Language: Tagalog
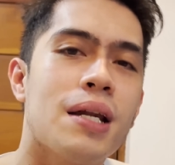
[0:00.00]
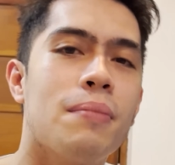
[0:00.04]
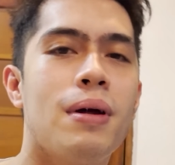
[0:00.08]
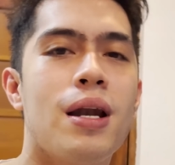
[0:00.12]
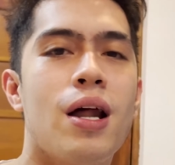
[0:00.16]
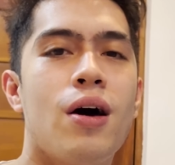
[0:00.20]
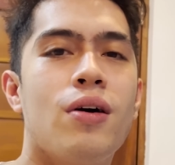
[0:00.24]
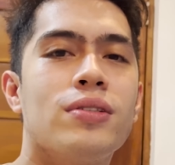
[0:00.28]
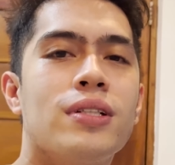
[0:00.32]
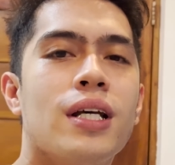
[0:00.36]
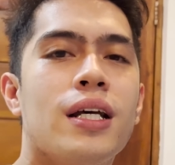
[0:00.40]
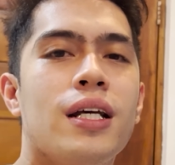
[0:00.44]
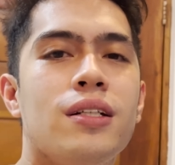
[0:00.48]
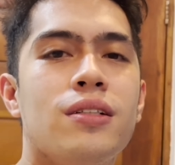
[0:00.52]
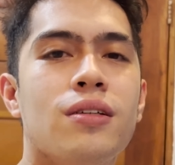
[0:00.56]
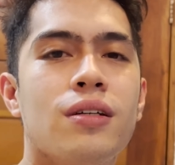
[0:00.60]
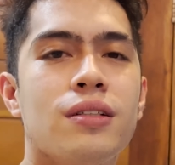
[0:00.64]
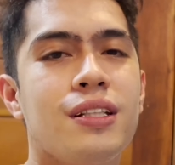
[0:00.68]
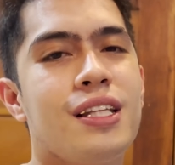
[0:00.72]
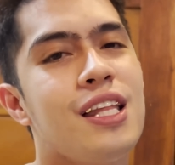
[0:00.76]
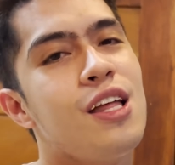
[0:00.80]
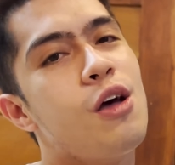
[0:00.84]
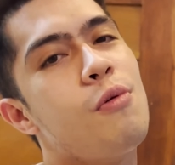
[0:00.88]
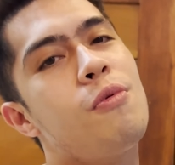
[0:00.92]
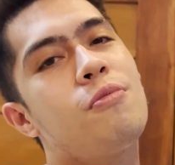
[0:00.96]
naman ako sa inyo.
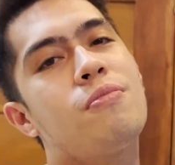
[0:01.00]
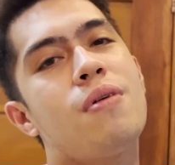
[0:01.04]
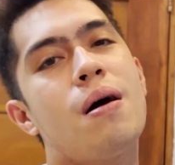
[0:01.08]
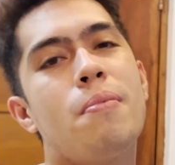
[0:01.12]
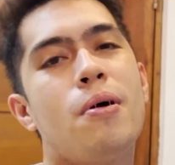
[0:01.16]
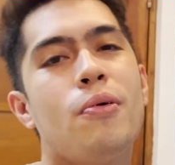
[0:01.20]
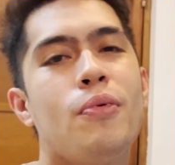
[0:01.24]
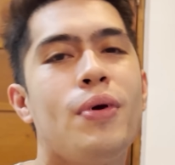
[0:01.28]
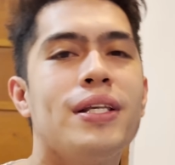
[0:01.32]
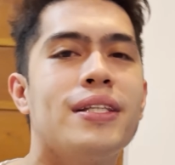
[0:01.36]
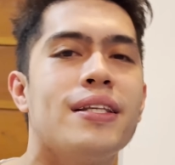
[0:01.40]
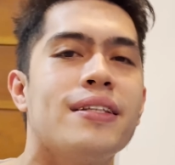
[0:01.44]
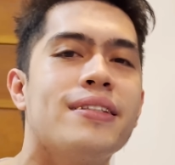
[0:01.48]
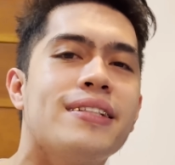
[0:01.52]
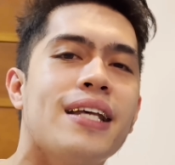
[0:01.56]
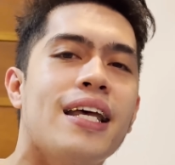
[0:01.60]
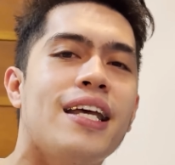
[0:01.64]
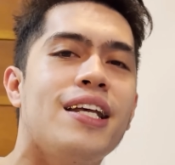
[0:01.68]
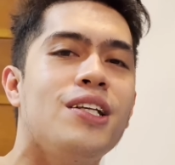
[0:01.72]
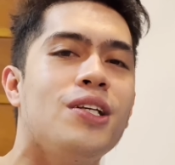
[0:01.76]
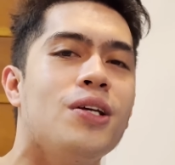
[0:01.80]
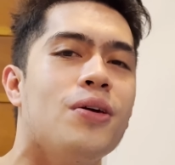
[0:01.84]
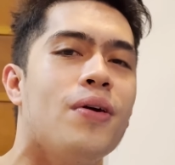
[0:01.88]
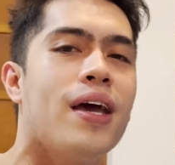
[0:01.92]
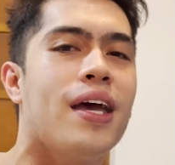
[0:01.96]
Hindi ako magpapawisan sa
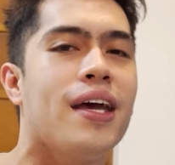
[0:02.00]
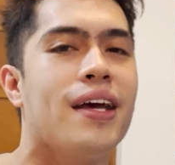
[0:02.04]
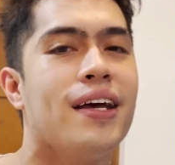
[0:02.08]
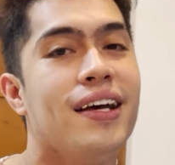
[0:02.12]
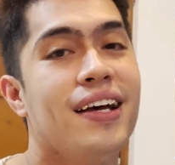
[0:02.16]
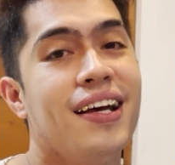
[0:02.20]
inyo eh.